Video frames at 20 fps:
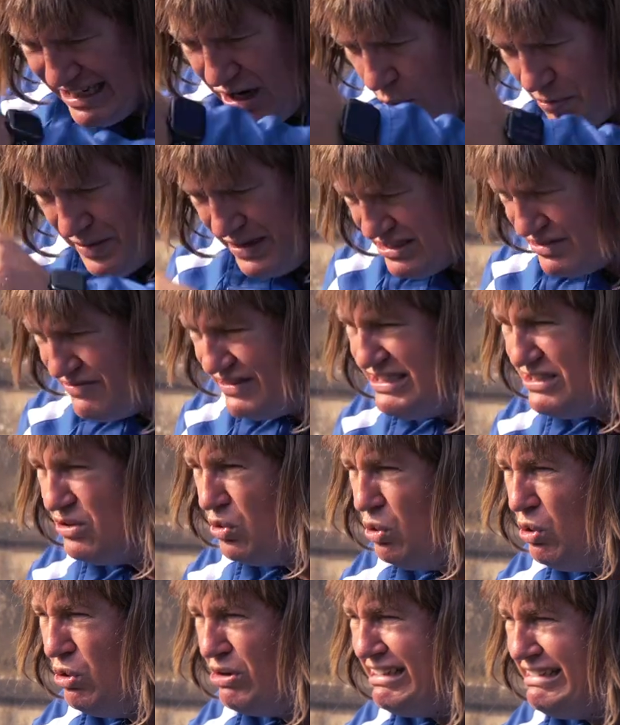glaube ja
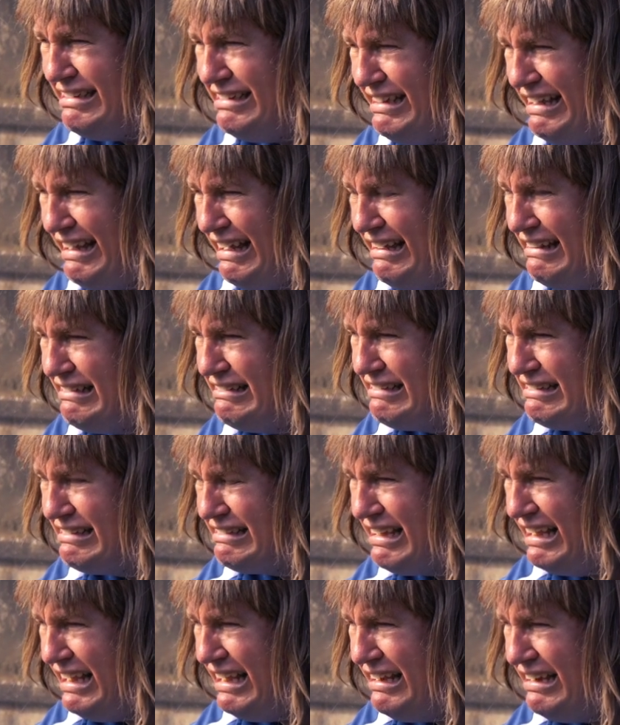sowieso, ne, der
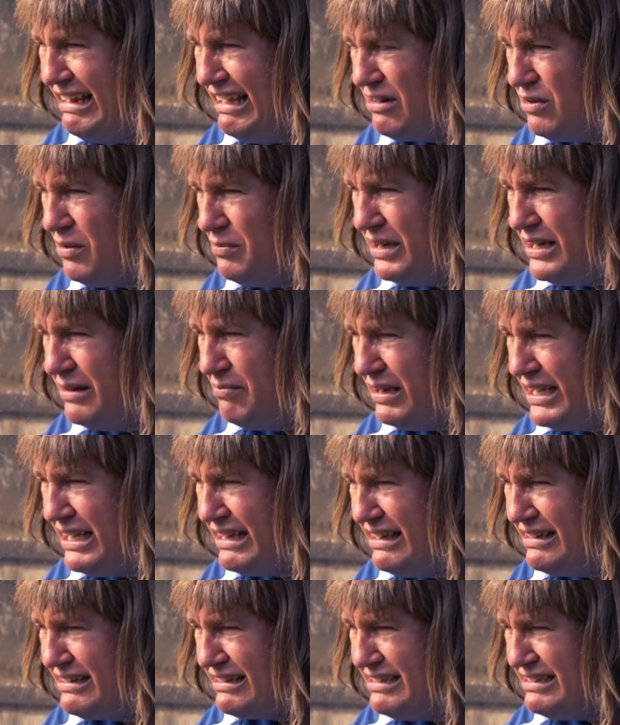Kane, der kommt bei den
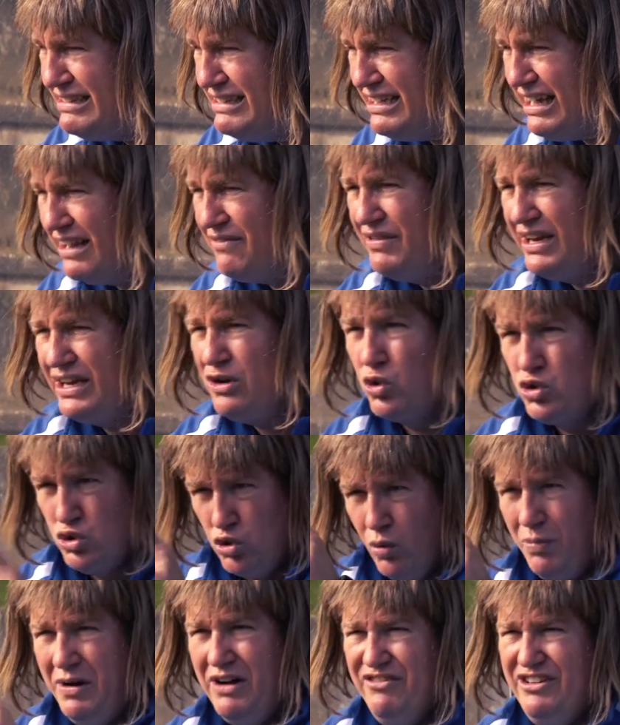Bayern erst richtig an, wenn
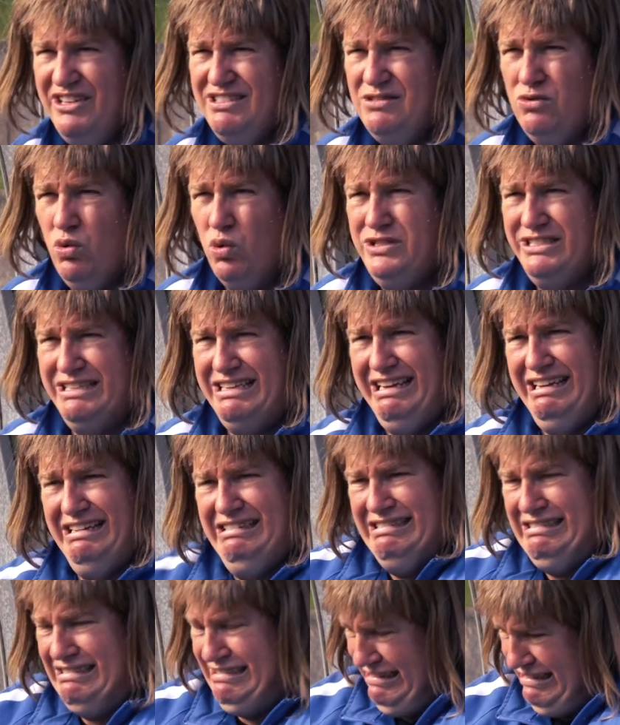Oktoberfest losgeht
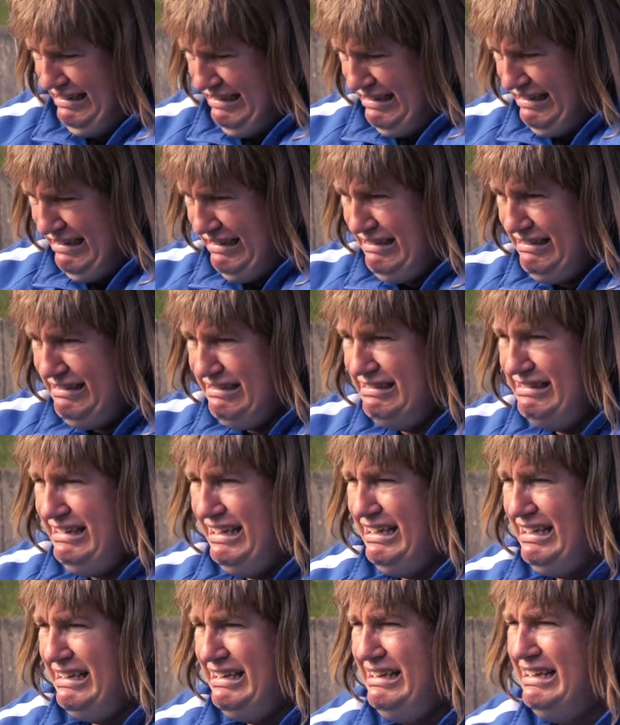und
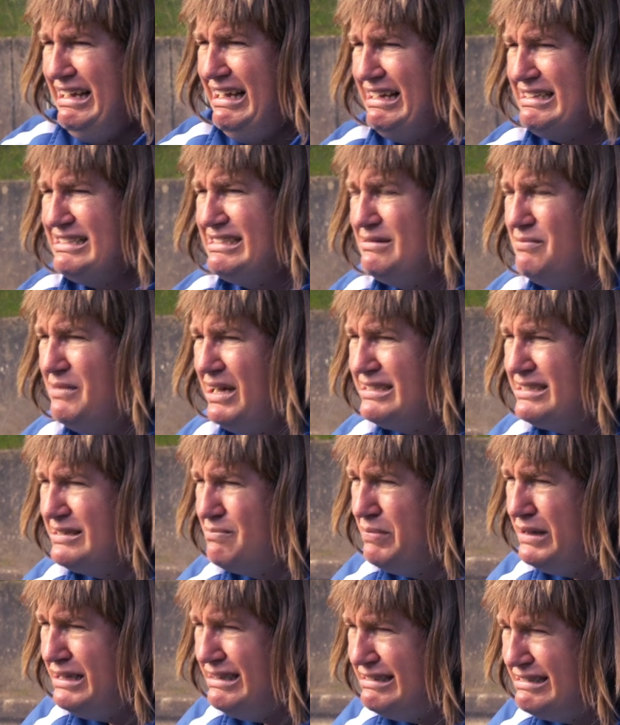er die erste
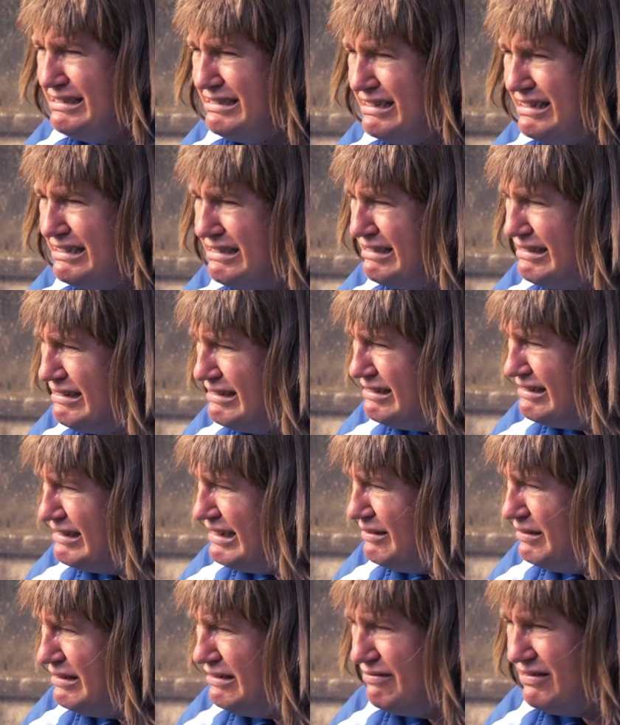Maß Bild
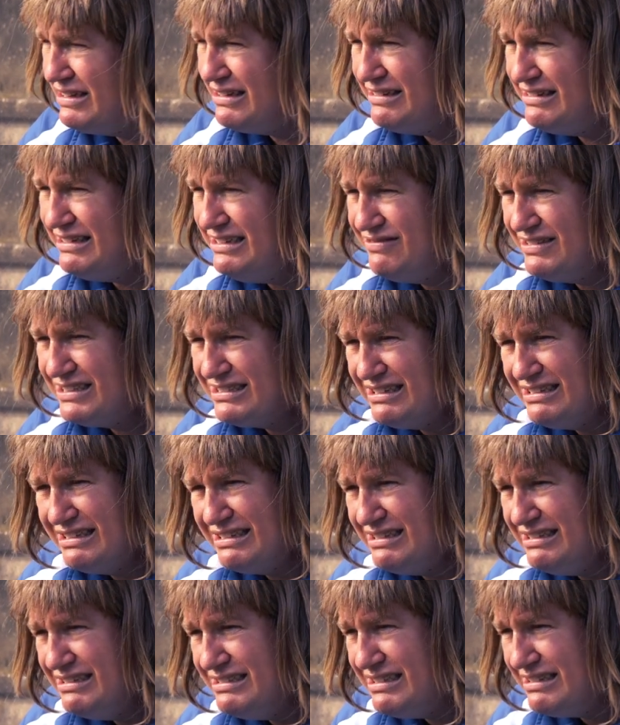oder was weiß ich, was da
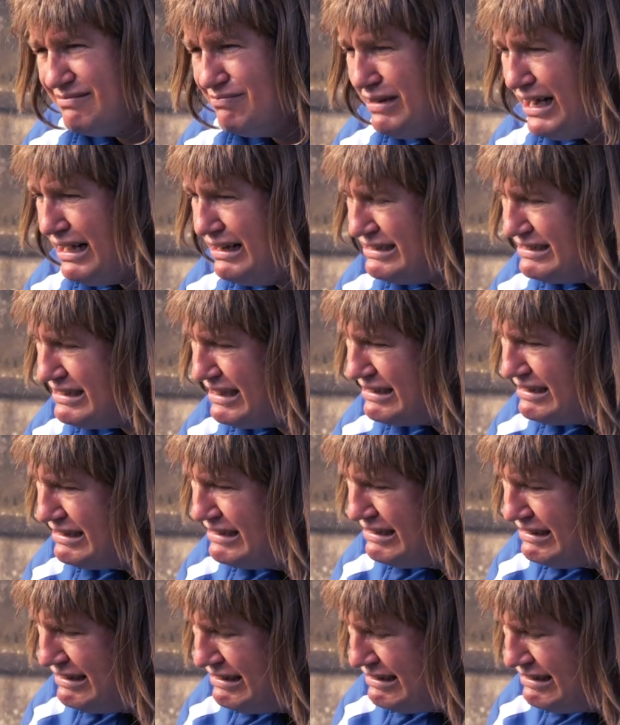drin ist, am Hals hat.